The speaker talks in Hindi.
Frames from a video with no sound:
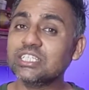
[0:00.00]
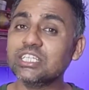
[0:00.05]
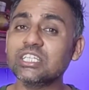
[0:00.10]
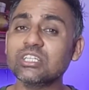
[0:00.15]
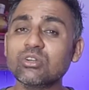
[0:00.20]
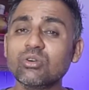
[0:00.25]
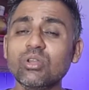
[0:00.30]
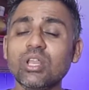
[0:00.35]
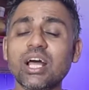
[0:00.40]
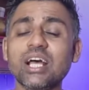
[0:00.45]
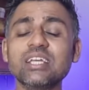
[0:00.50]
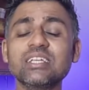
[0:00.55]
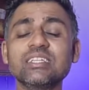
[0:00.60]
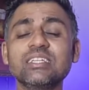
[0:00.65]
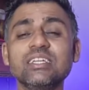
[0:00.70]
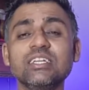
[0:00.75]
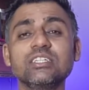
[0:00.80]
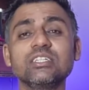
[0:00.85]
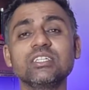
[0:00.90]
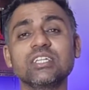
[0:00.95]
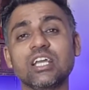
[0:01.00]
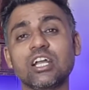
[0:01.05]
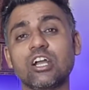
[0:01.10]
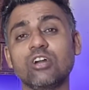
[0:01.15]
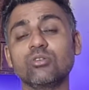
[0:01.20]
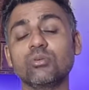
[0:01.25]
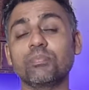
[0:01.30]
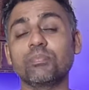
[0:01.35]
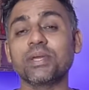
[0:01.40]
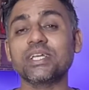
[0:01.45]
जिनको लास्ट ईयर जिनके
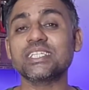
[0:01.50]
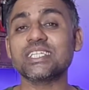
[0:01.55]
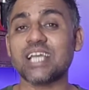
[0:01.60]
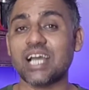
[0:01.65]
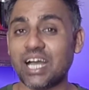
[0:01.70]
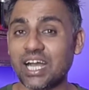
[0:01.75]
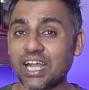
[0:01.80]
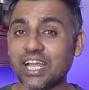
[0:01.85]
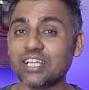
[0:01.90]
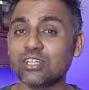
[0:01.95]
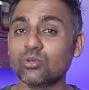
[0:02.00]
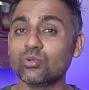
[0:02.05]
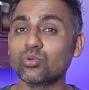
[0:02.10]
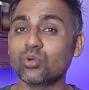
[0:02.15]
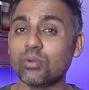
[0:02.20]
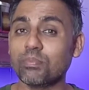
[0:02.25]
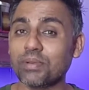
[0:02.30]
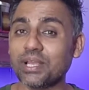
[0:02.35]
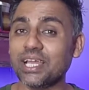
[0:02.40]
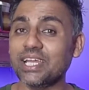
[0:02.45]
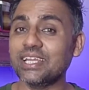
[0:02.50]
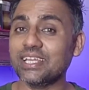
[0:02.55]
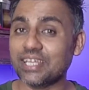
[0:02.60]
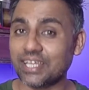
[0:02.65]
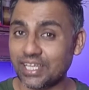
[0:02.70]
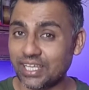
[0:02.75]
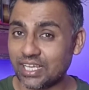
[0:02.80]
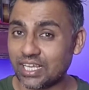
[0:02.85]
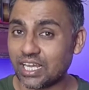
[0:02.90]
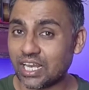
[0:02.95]
अकाउंट में पैसे आ गए थे उनको अप्लाई
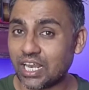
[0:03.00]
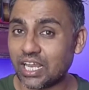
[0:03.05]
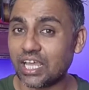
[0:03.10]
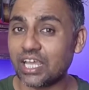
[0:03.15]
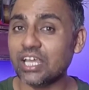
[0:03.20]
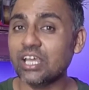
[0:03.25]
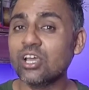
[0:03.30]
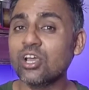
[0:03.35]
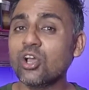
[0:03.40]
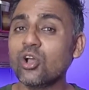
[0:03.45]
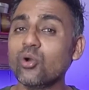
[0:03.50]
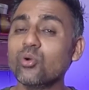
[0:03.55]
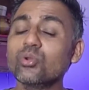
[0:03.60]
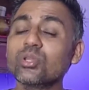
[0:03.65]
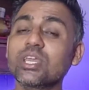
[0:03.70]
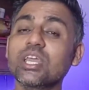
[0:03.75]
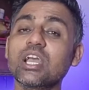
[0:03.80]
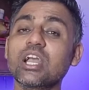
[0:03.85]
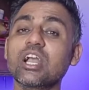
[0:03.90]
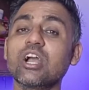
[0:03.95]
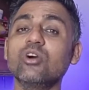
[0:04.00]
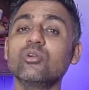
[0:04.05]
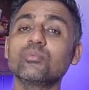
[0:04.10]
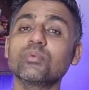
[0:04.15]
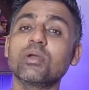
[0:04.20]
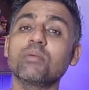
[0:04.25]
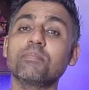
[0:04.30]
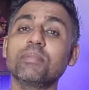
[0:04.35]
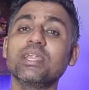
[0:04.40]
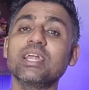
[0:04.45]
नहीं करना है उनके
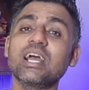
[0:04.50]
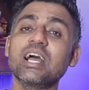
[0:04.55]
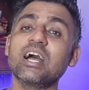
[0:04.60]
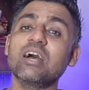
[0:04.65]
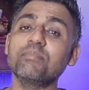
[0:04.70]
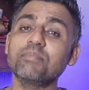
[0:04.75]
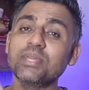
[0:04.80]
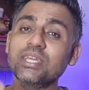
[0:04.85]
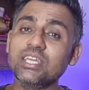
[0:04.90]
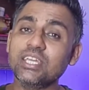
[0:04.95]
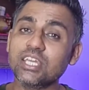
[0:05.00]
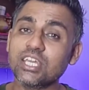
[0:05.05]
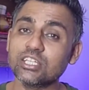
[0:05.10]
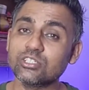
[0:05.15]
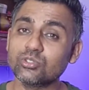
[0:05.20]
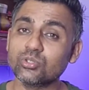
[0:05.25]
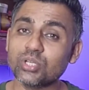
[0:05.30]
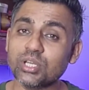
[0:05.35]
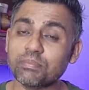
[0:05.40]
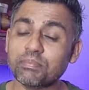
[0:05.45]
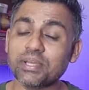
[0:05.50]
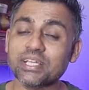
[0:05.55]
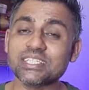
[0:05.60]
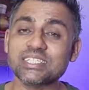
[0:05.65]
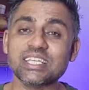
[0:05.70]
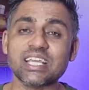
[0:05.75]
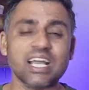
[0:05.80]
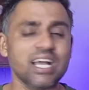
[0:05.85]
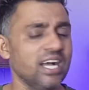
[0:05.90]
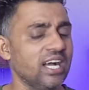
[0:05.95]
अकाउंट में अपने आप ही ये जो है
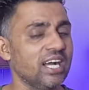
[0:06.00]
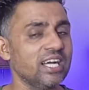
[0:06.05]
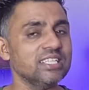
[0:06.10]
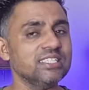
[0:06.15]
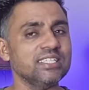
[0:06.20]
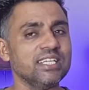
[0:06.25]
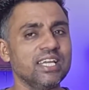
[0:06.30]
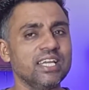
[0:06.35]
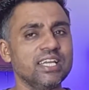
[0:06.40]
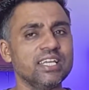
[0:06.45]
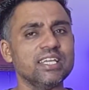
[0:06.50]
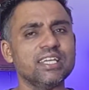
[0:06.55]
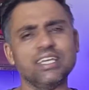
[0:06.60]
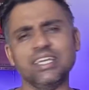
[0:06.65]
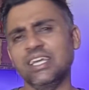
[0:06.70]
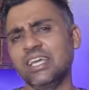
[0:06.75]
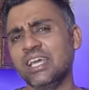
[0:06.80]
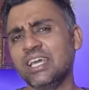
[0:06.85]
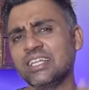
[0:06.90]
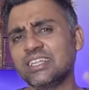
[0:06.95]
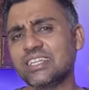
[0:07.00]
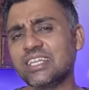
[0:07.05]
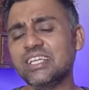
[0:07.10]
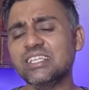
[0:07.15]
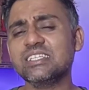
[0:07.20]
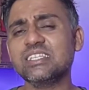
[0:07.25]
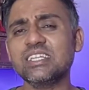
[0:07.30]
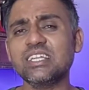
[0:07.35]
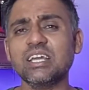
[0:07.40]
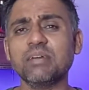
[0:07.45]
पैसे आ जाएंगे
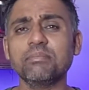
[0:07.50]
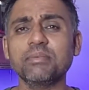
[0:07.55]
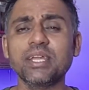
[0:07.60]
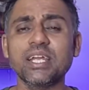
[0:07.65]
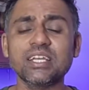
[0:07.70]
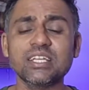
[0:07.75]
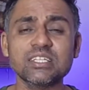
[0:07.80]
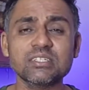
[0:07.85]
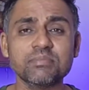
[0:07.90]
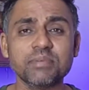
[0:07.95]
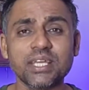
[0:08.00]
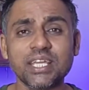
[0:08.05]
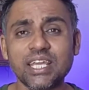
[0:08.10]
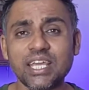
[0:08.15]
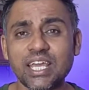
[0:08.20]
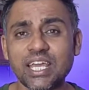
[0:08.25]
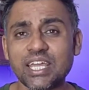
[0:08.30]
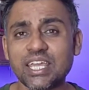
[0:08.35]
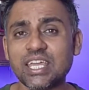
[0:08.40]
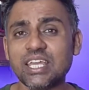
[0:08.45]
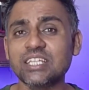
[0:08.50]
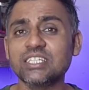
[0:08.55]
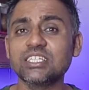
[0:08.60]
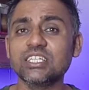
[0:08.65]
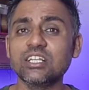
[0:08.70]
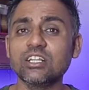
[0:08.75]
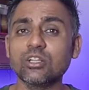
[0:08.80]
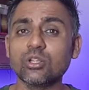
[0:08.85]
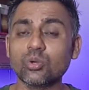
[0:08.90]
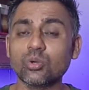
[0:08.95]
तीसरी अपडेट इसमें यह है कि
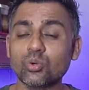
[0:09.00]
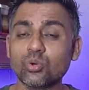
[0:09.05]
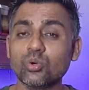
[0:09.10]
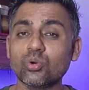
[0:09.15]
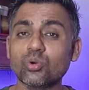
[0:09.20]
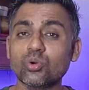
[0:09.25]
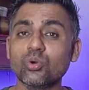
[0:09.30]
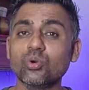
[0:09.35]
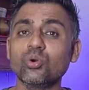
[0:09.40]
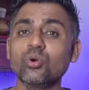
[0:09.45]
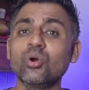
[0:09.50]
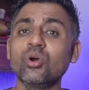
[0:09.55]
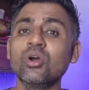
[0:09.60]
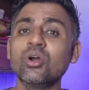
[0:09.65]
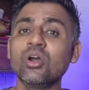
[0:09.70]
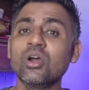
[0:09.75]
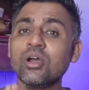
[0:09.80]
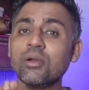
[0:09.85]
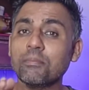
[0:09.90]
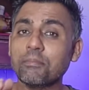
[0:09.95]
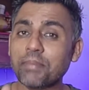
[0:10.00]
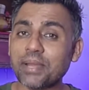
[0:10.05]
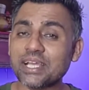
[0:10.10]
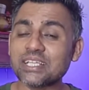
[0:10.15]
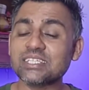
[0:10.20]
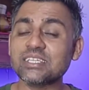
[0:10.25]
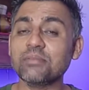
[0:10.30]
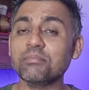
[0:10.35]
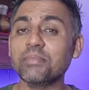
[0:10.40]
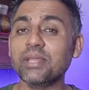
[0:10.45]
जिन लोगों को
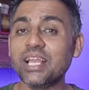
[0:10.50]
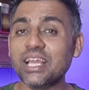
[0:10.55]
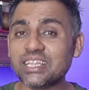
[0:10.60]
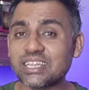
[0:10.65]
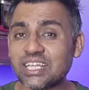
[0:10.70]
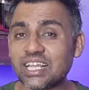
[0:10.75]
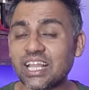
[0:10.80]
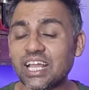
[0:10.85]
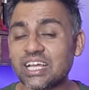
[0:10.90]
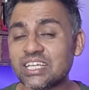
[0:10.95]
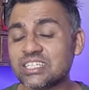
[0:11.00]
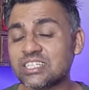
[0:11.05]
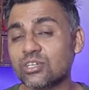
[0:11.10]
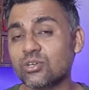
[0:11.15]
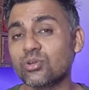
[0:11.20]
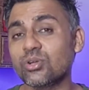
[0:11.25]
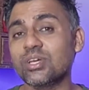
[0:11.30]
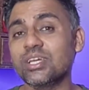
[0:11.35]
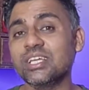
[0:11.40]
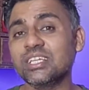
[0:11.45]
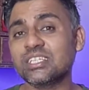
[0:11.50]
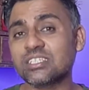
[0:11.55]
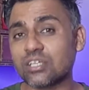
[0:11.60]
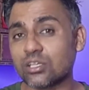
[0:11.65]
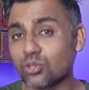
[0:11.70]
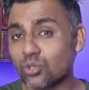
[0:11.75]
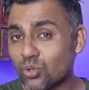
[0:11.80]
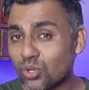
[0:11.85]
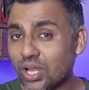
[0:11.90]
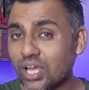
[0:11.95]
पैसे मिले थे लास्ट ईयर और इस
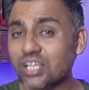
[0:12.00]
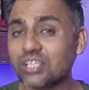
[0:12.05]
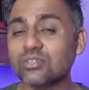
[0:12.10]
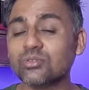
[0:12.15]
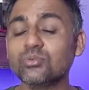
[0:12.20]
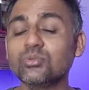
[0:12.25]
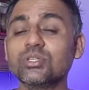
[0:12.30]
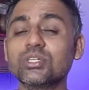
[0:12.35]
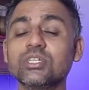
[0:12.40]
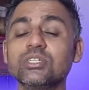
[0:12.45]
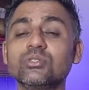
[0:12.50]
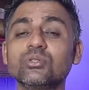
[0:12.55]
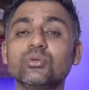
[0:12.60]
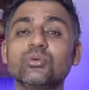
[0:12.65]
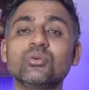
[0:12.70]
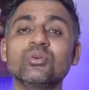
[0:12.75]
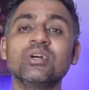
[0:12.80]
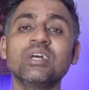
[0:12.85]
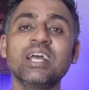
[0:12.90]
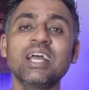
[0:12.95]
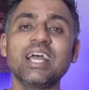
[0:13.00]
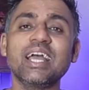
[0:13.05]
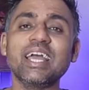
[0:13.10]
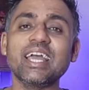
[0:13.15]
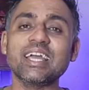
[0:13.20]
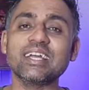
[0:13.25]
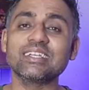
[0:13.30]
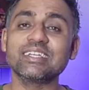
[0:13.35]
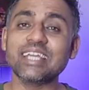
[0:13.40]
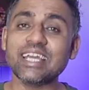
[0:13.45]
दौरान उनकी जो
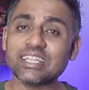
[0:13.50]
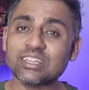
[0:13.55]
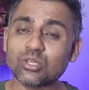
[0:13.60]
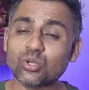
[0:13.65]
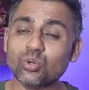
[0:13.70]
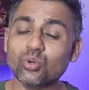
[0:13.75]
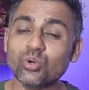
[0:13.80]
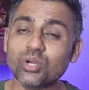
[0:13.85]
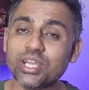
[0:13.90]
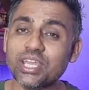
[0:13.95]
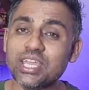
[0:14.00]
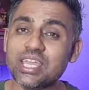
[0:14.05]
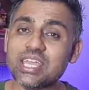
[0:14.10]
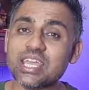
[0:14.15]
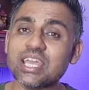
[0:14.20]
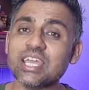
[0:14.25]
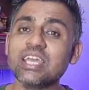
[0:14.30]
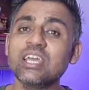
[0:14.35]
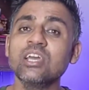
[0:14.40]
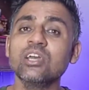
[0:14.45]
डेथ हो गई है